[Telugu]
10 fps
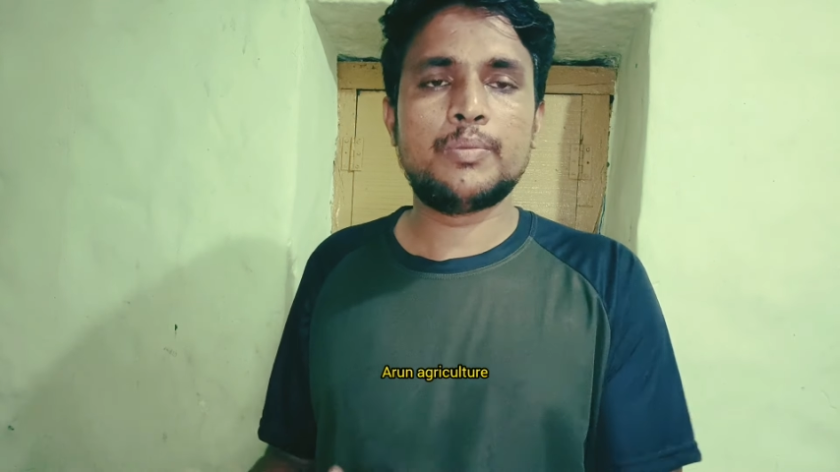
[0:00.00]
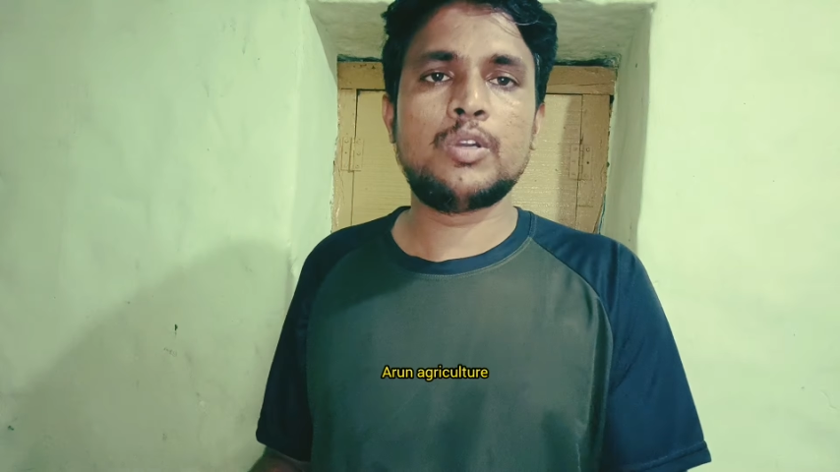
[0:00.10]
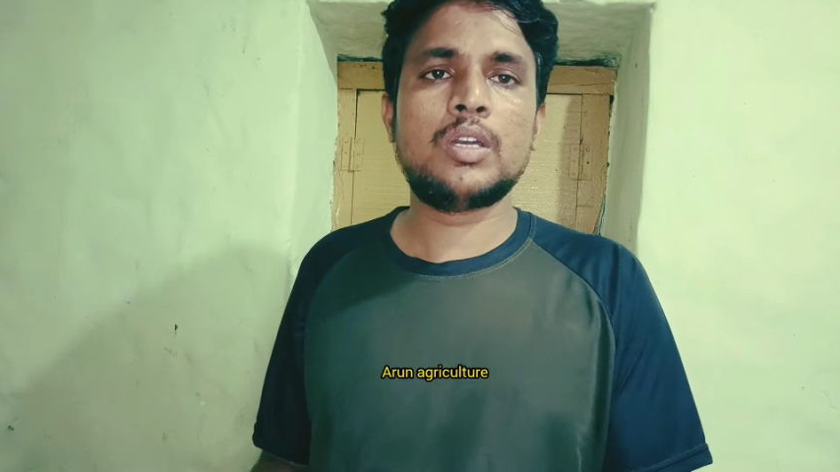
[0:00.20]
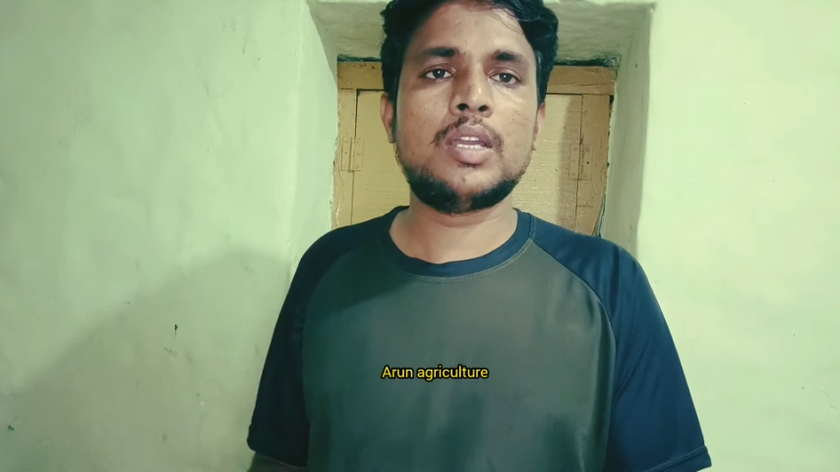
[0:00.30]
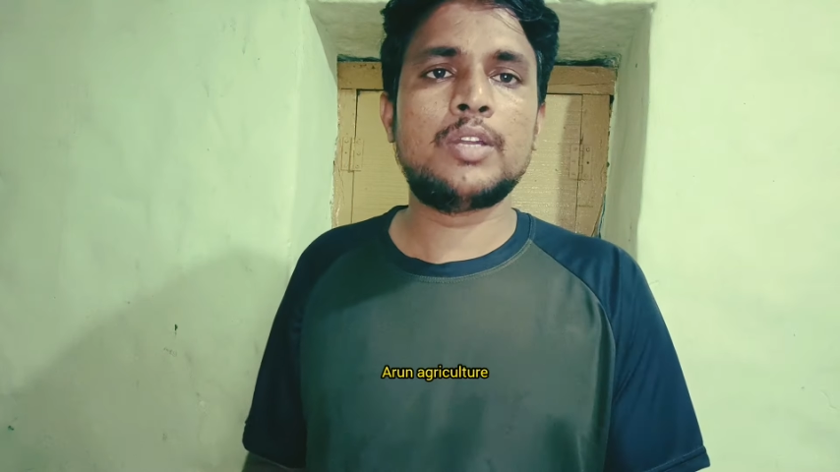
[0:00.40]

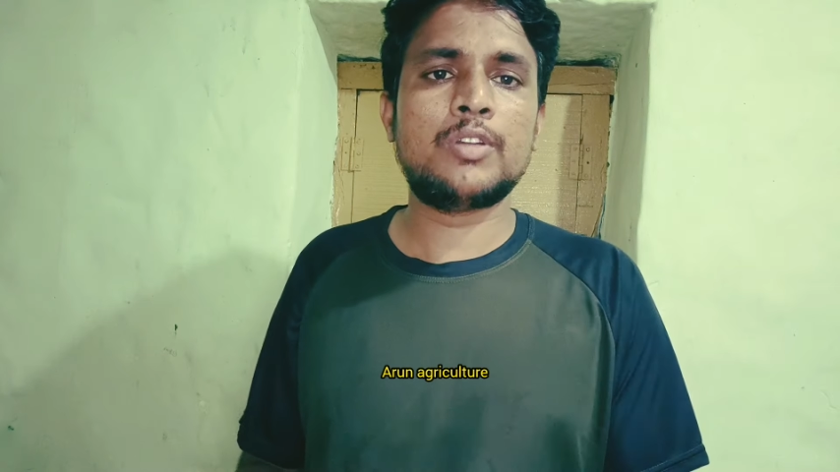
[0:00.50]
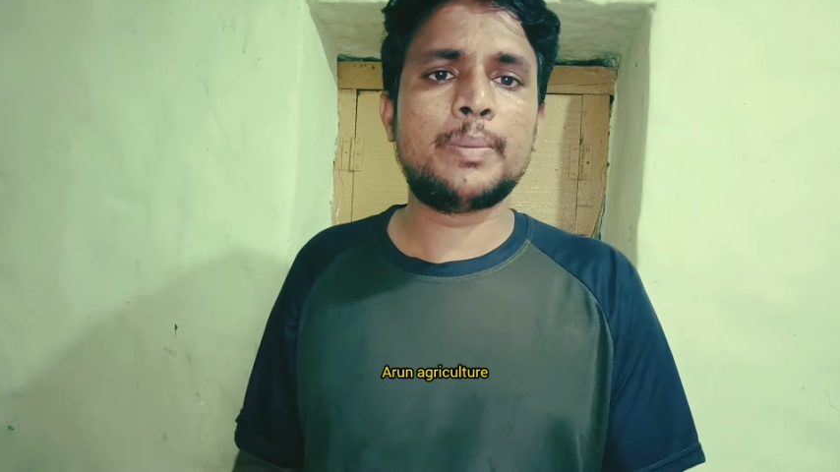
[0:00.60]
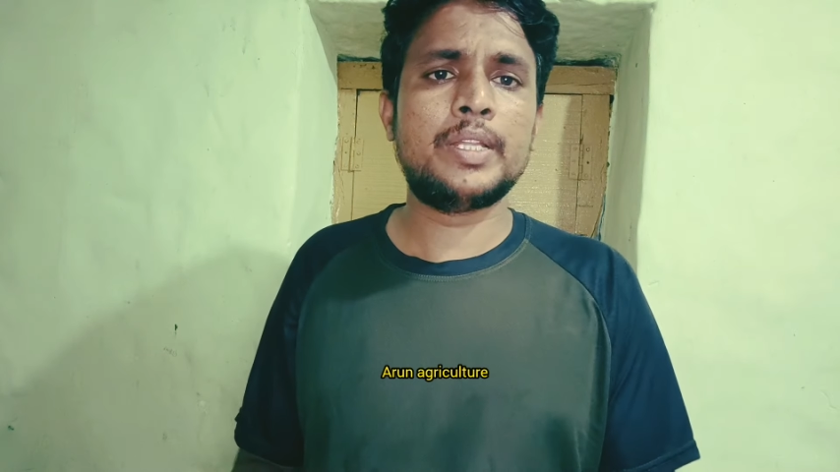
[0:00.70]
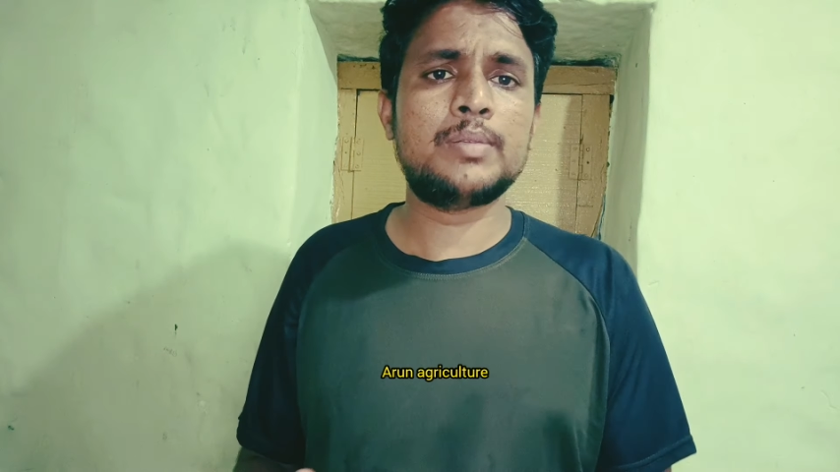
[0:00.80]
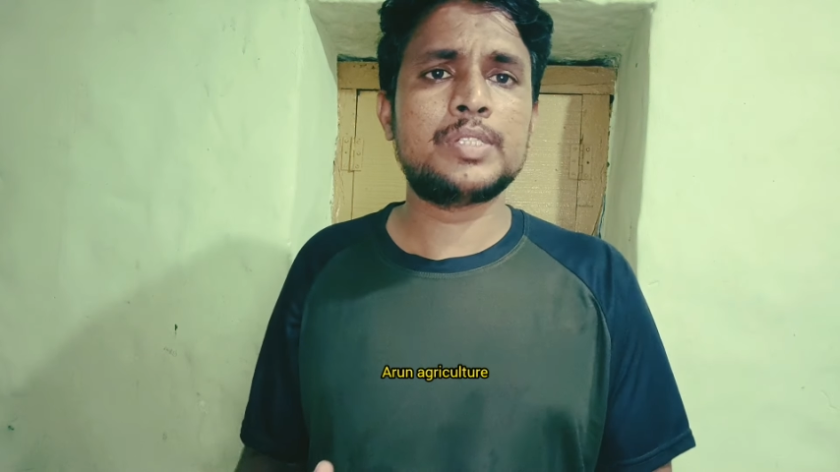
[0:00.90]
మొక్కలు నాటుకునే
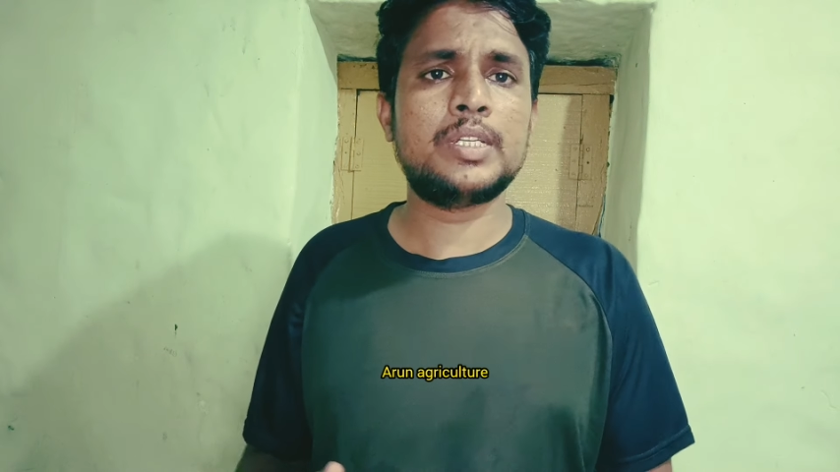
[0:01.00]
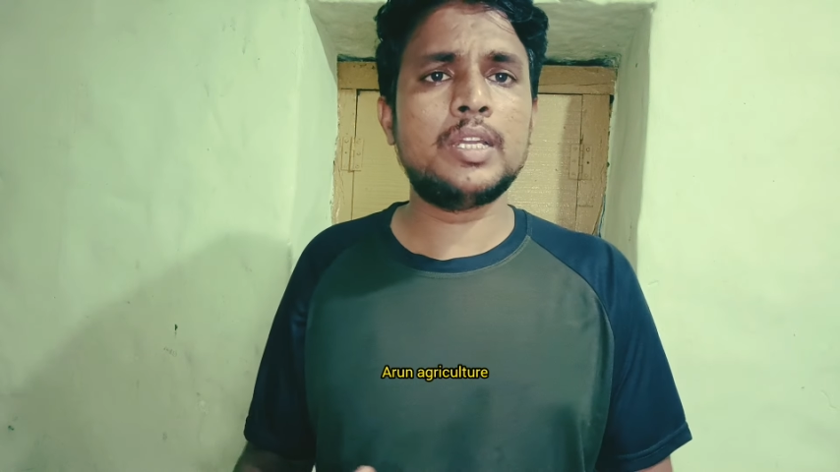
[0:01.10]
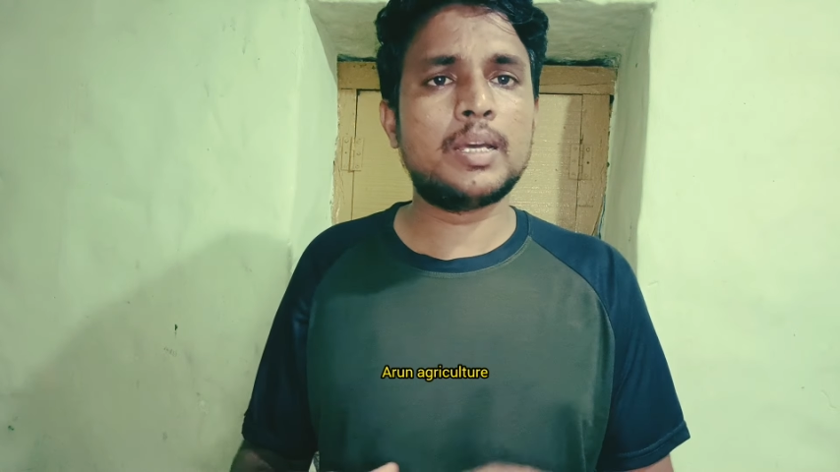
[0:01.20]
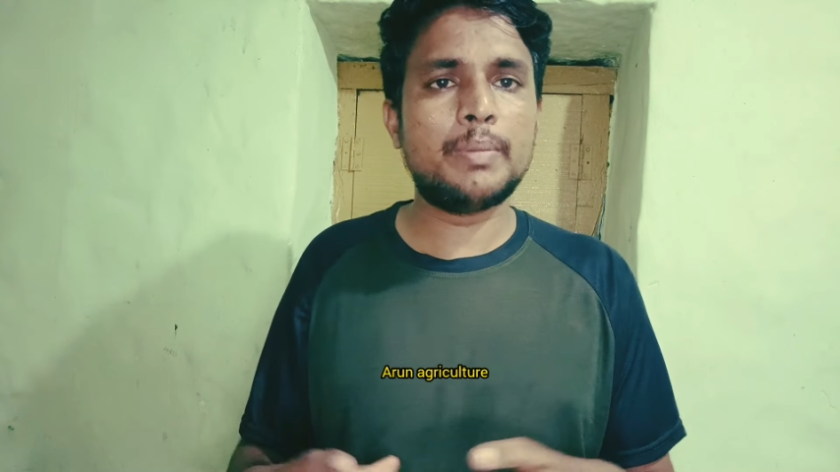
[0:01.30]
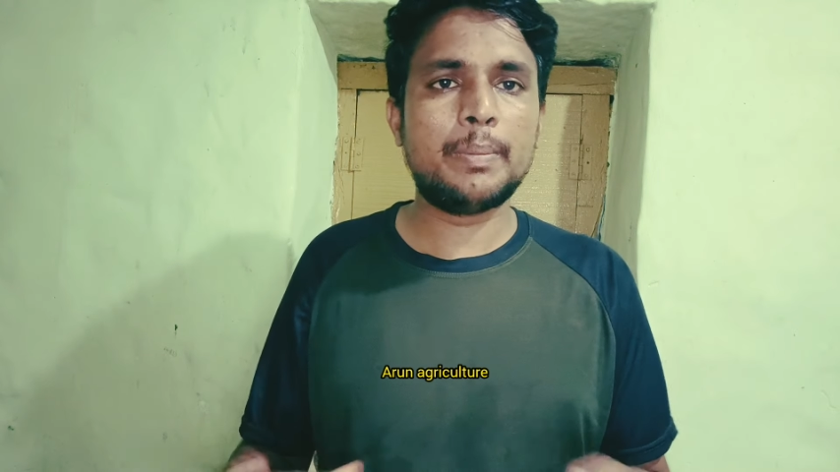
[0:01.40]
ప్రయత్నం చేయండి
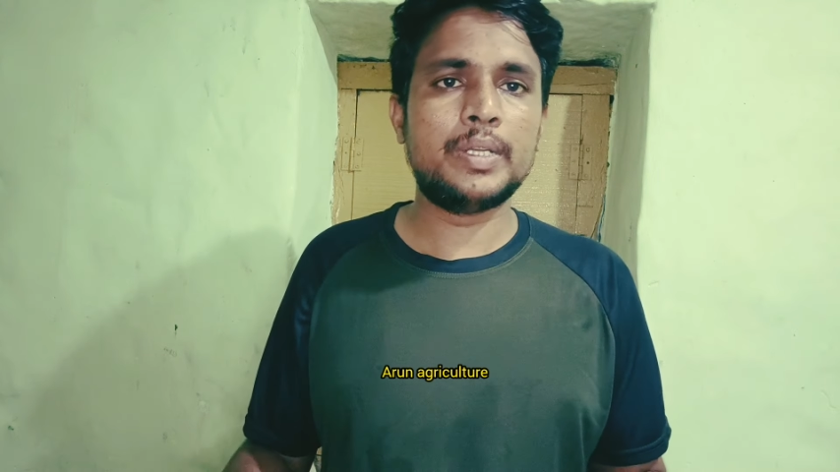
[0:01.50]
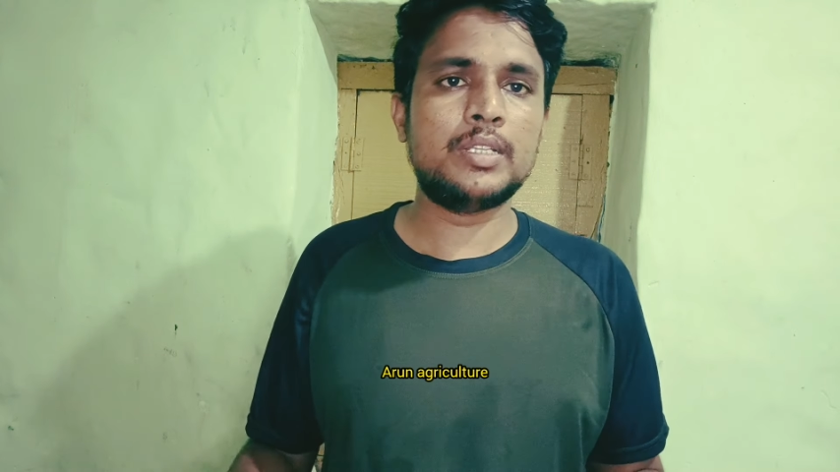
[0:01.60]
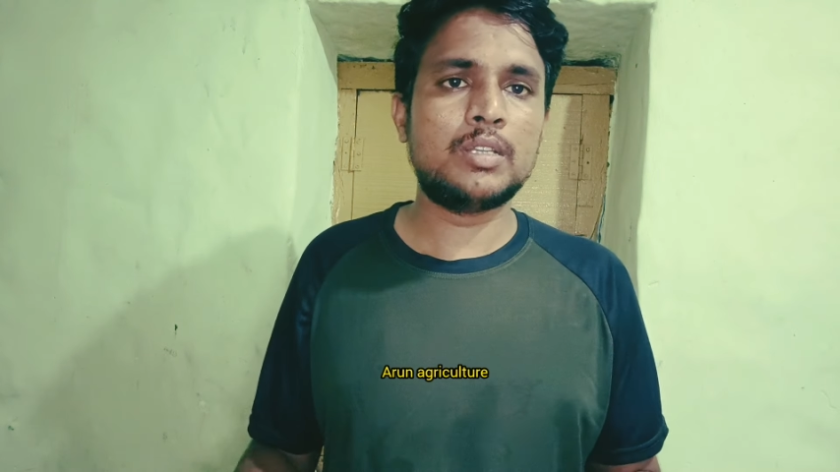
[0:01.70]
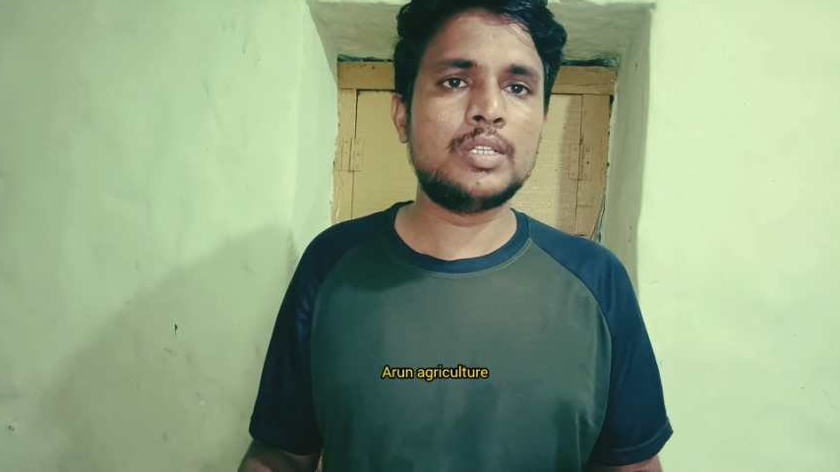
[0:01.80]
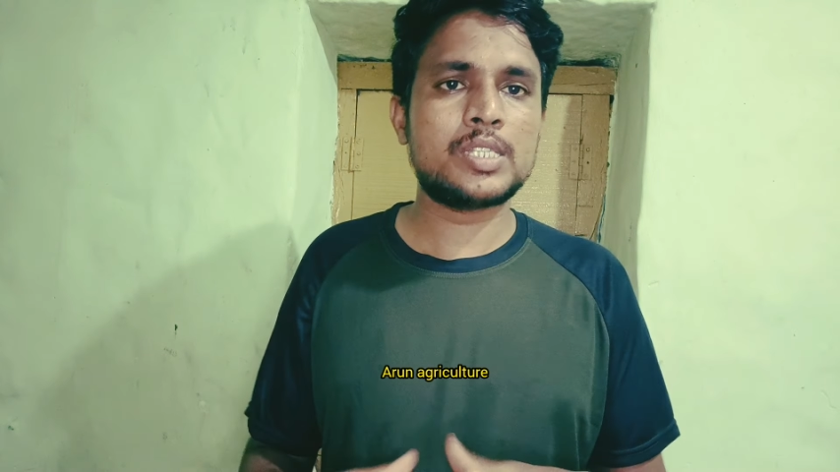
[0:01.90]
డబ్బా పద్ధతిలో